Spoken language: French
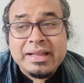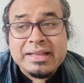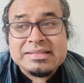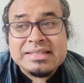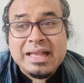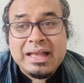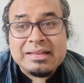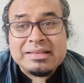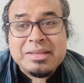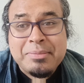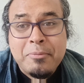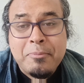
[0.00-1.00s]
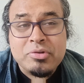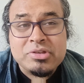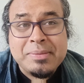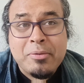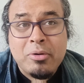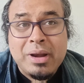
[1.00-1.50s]
Et ça, ça peut
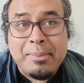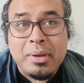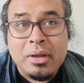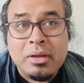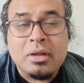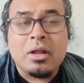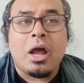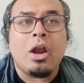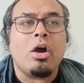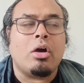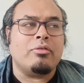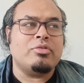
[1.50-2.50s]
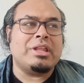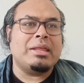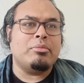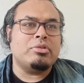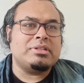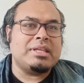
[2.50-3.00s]
poser problème. Alors, vous
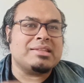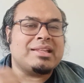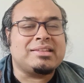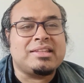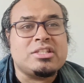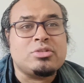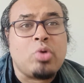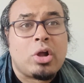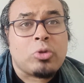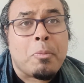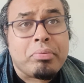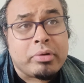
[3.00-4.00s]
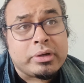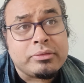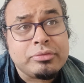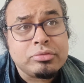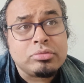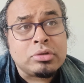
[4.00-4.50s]
allez me dire, cette histoire de point de
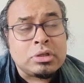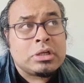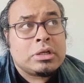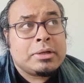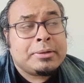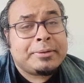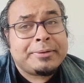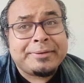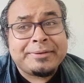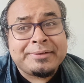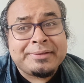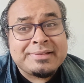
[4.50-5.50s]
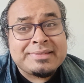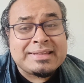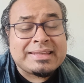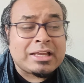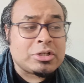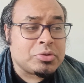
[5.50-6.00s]
vue, euh,
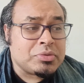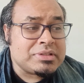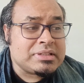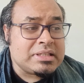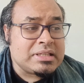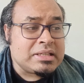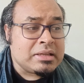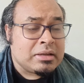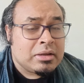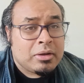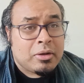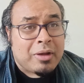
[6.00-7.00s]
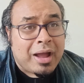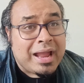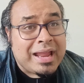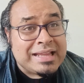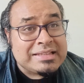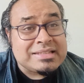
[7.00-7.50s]
c'est quelque chose qui
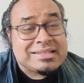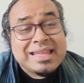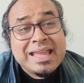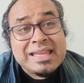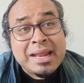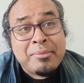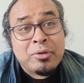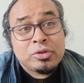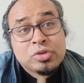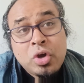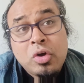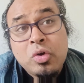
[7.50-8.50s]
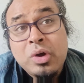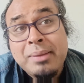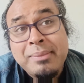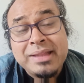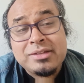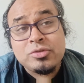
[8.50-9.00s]
existe également dans
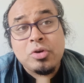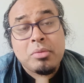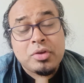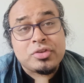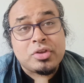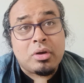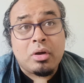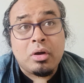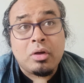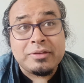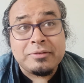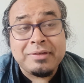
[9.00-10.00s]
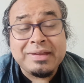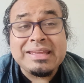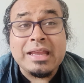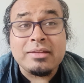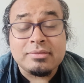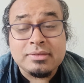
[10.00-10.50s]
Ohamed your Mother. En effet,
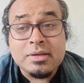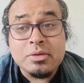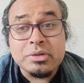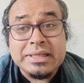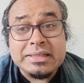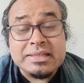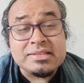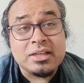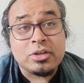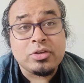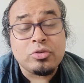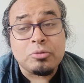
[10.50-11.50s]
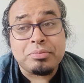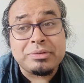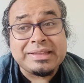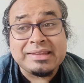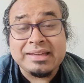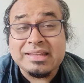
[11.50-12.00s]
il y a une théorie qui circule depuis
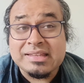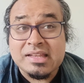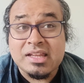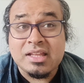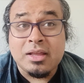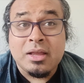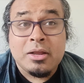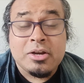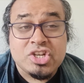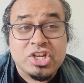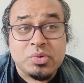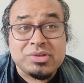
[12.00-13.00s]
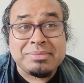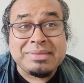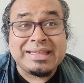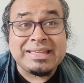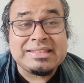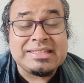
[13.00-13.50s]
des années et des années chez nos
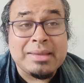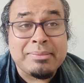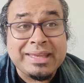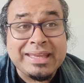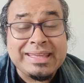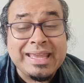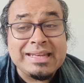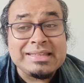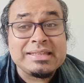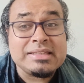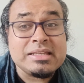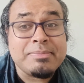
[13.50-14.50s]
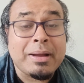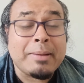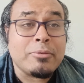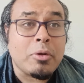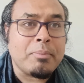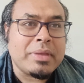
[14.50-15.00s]
amis critiques américaines qui dit par
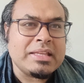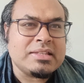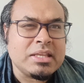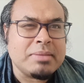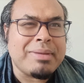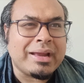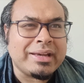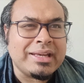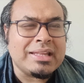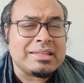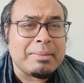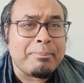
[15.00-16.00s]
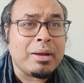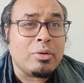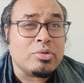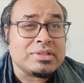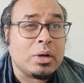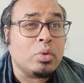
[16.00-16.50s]
exemple « Et si Barney n'était pas
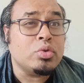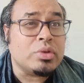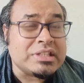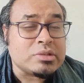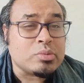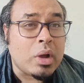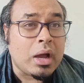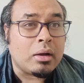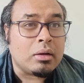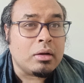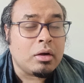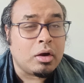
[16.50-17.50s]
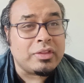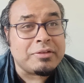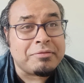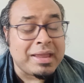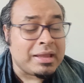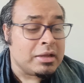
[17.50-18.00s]
le salaud de l'histoire ?» En
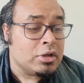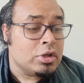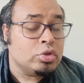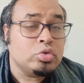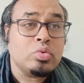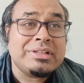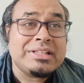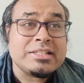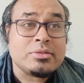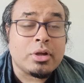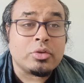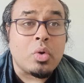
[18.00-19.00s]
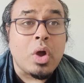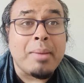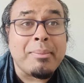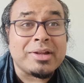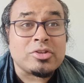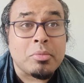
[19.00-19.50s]
effet, toute l'histoire de
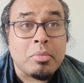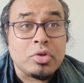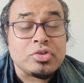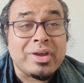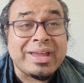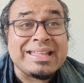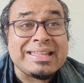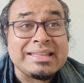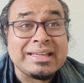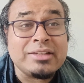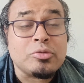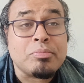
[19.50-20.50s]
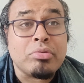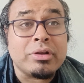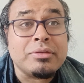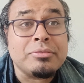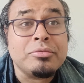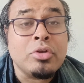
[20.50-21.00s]
Ohamed your Mother est écrite du
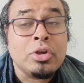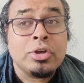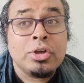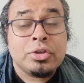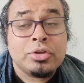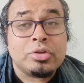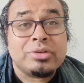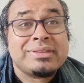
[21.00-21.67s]
point de vue de